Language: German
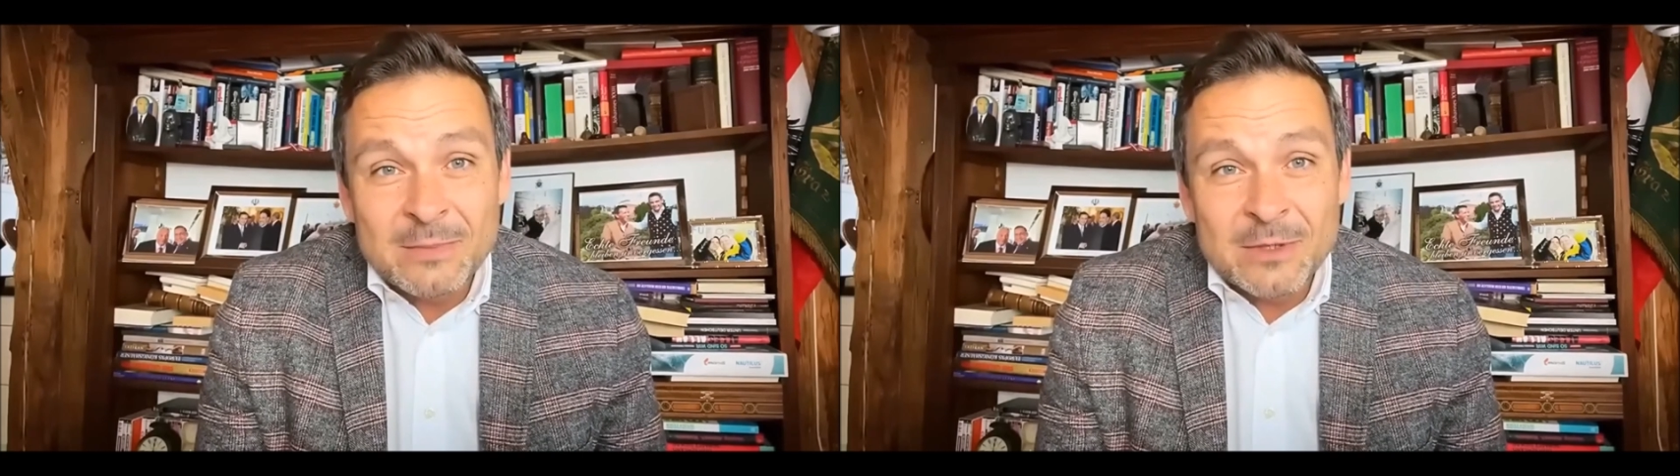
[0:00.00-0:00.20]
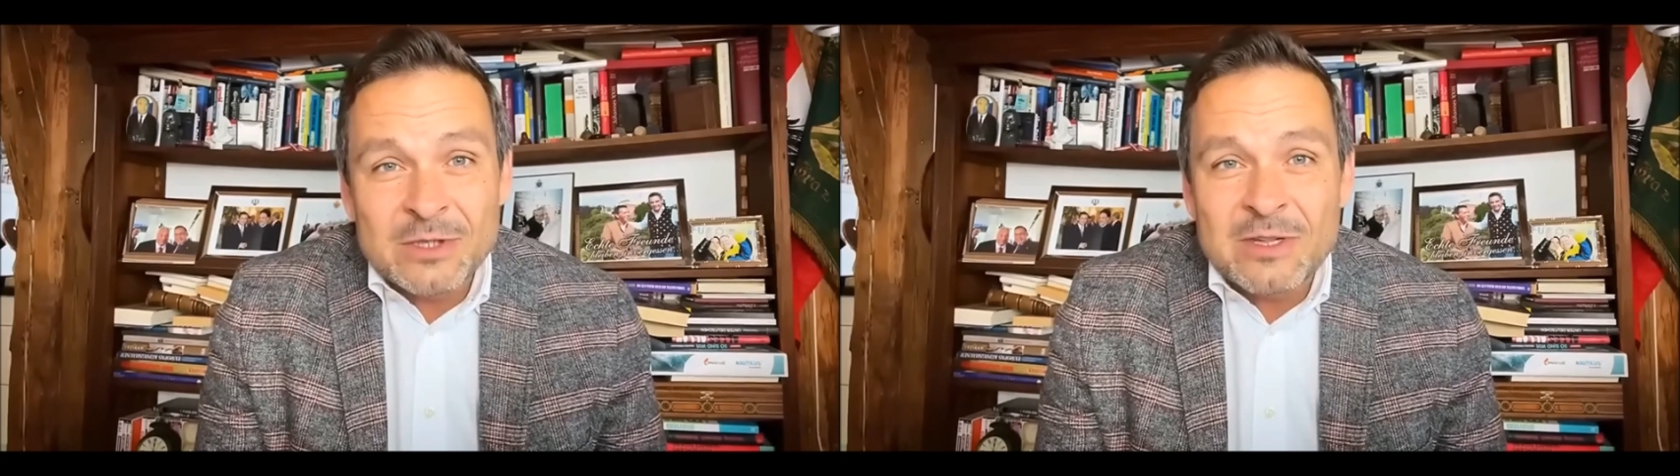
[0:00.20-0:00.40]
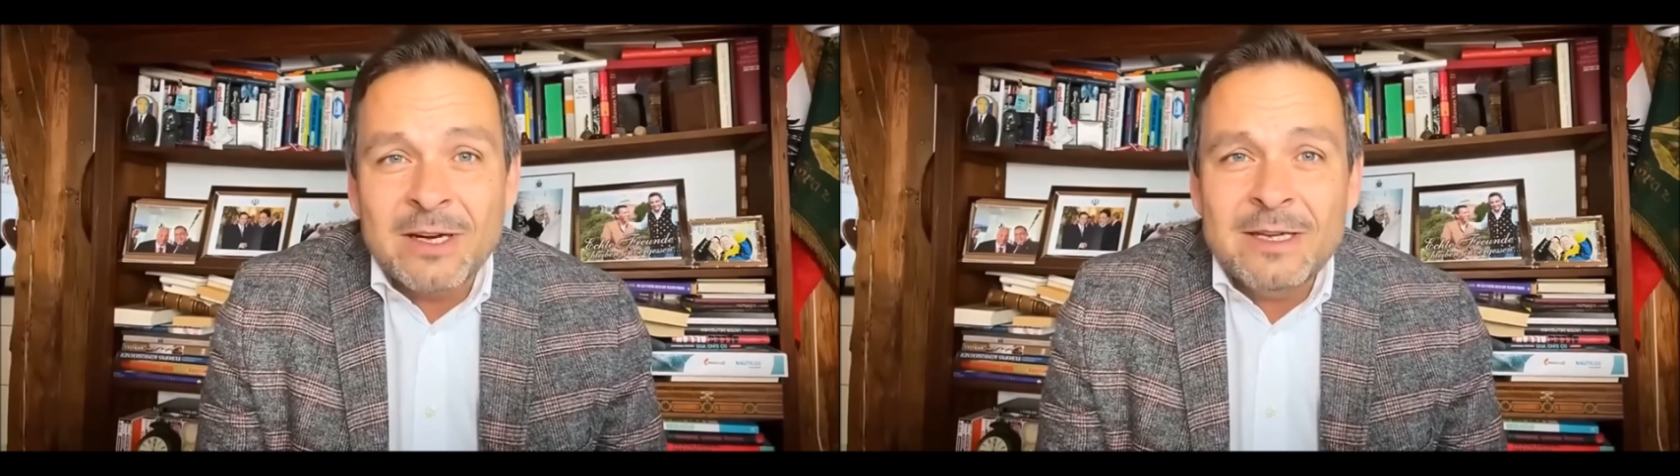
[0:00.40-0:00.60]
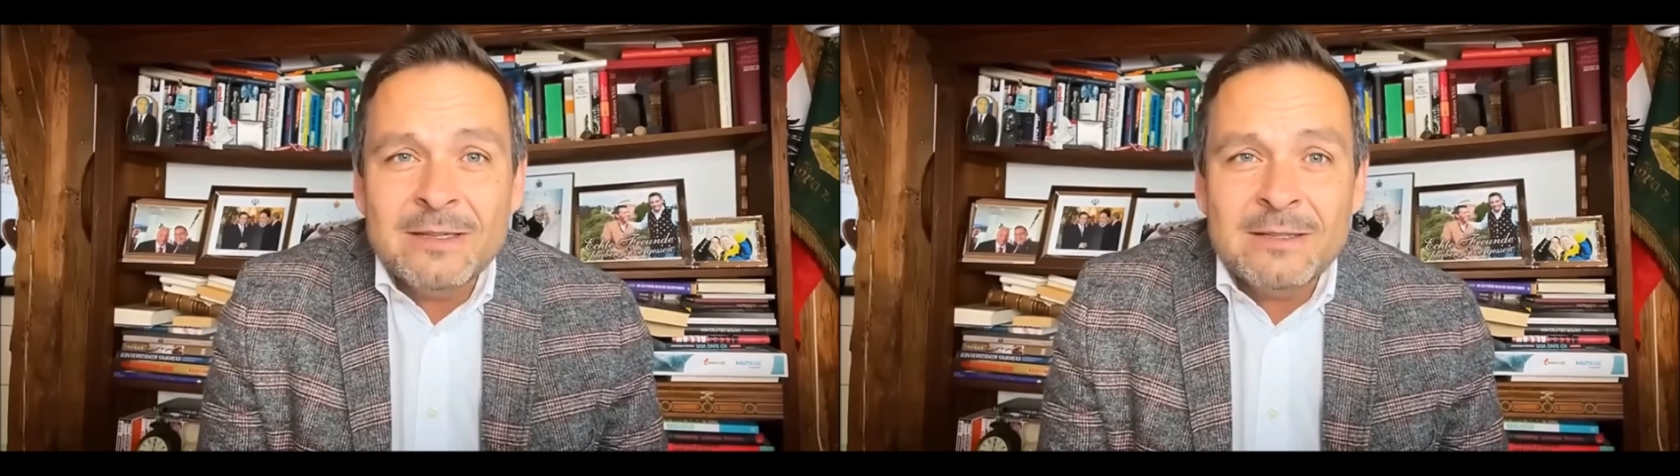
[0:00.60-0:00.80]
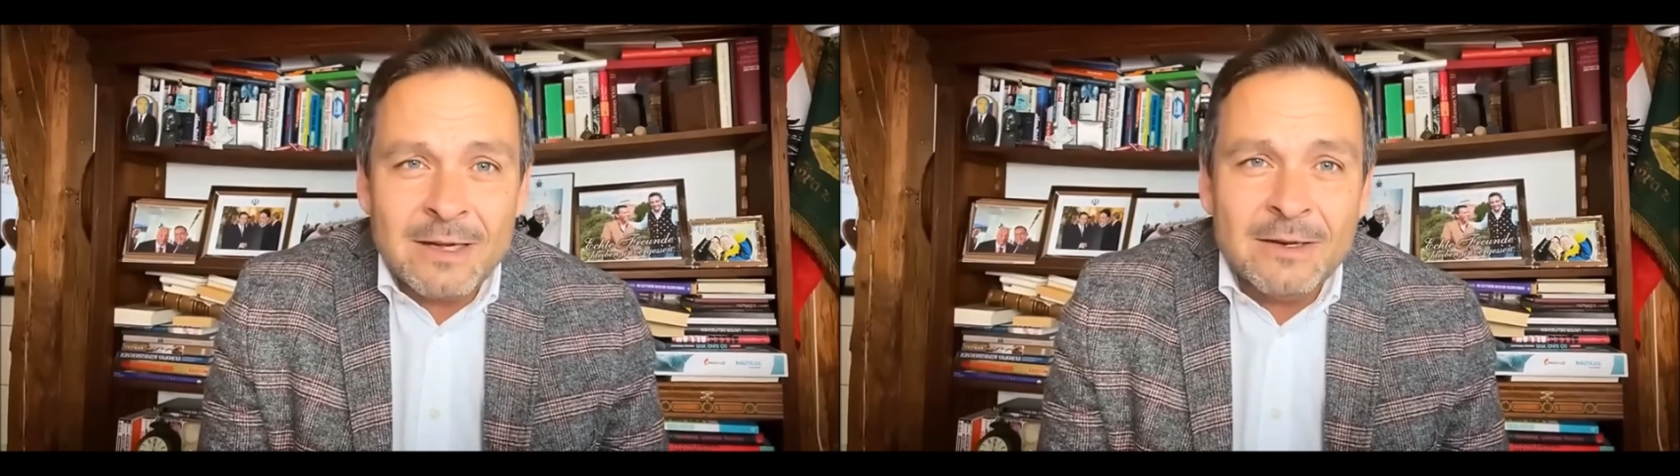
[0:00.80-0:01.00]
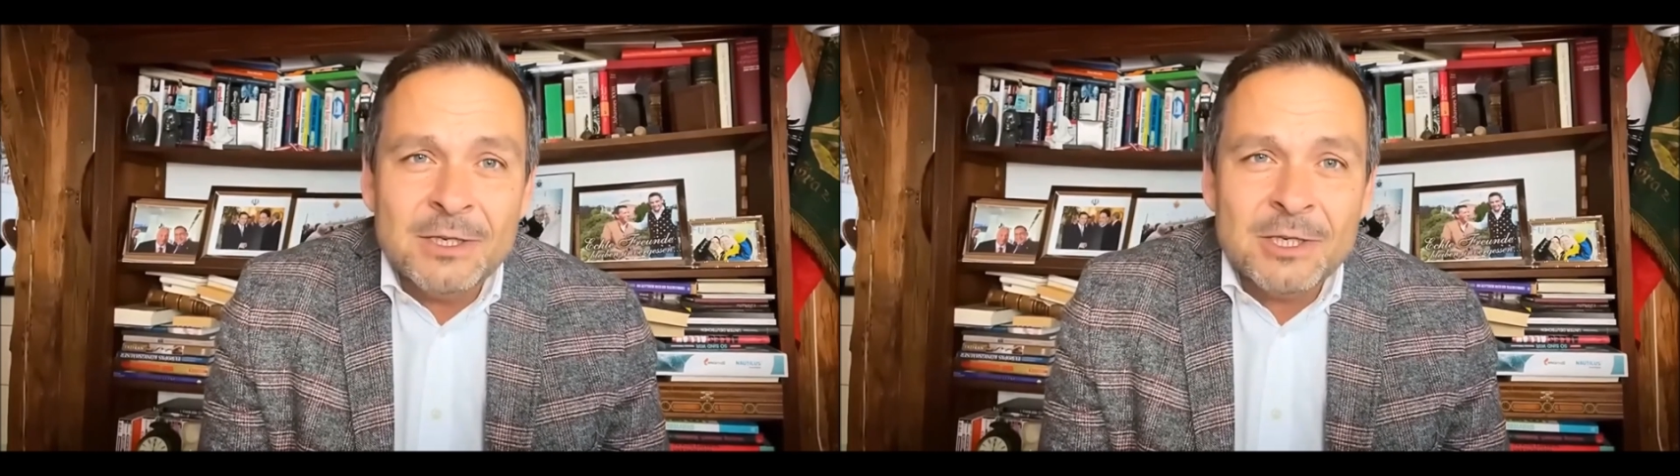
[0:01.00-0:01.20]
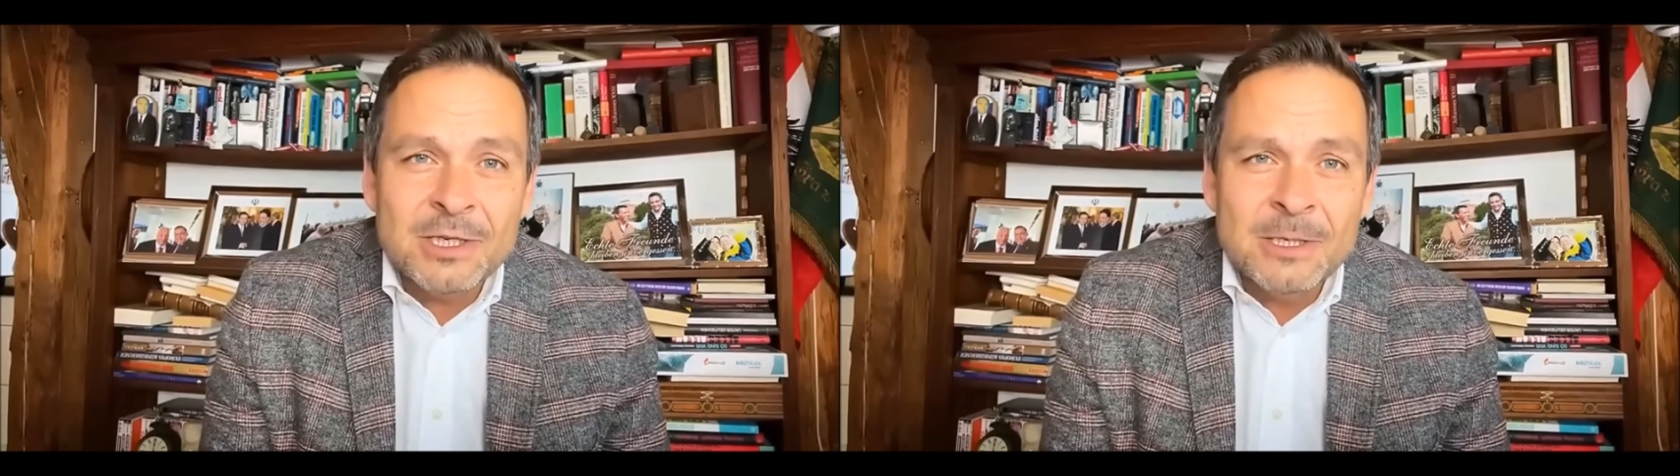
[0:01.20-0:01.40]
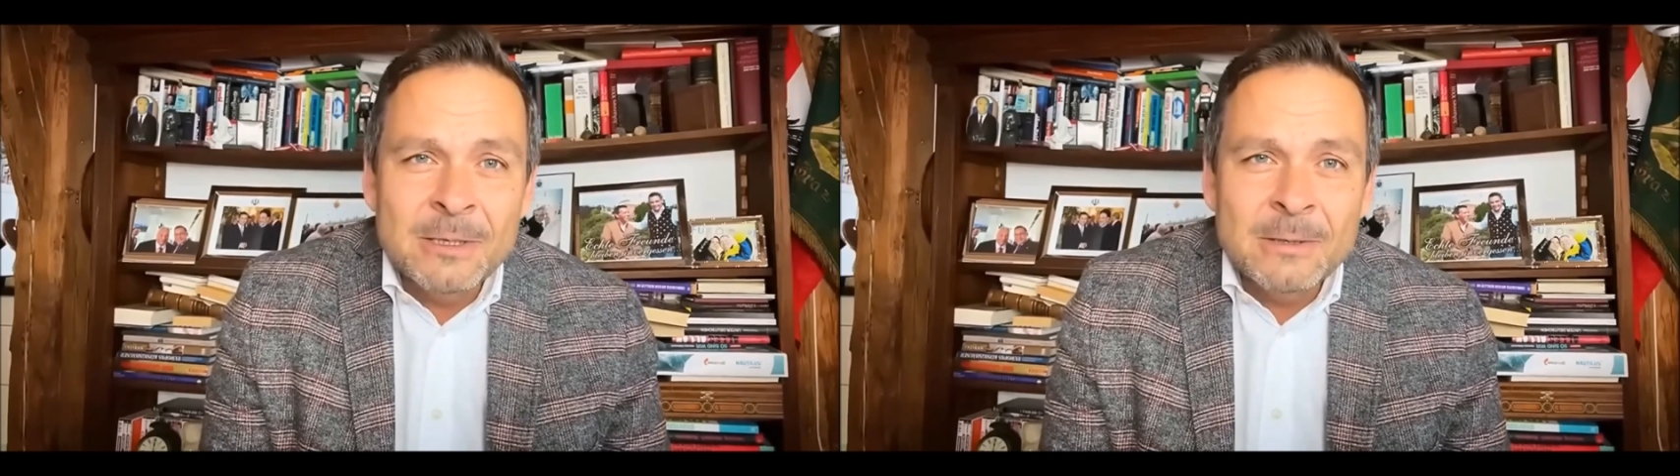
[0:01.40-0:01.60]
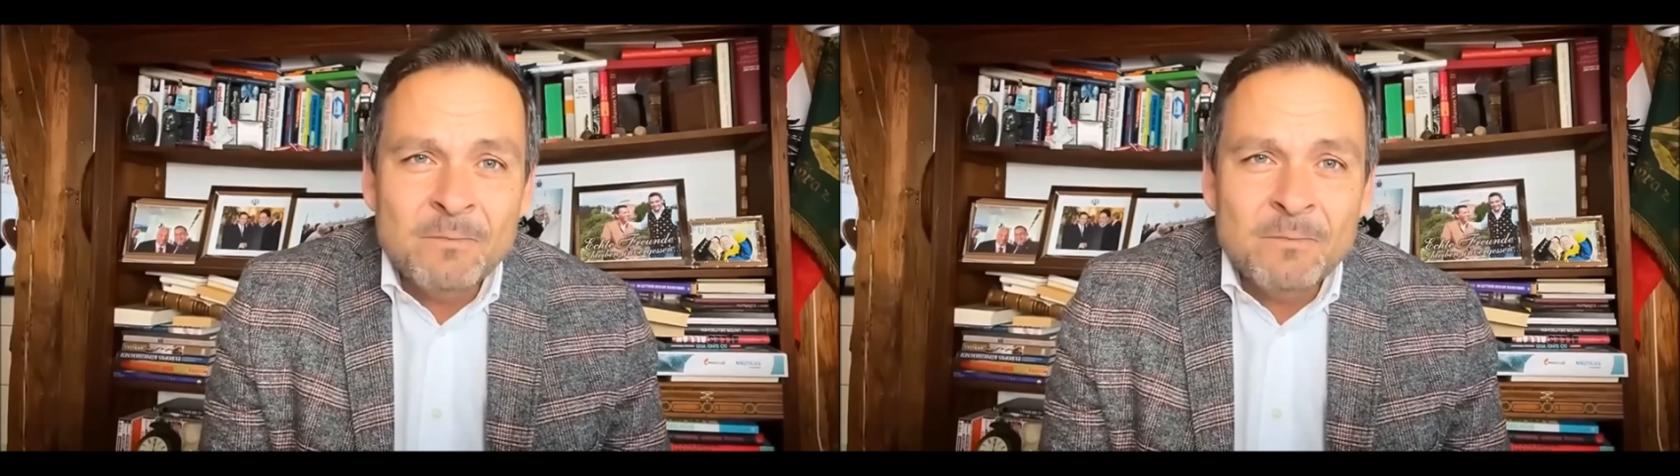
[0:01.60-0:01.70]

des neuen Deutschen,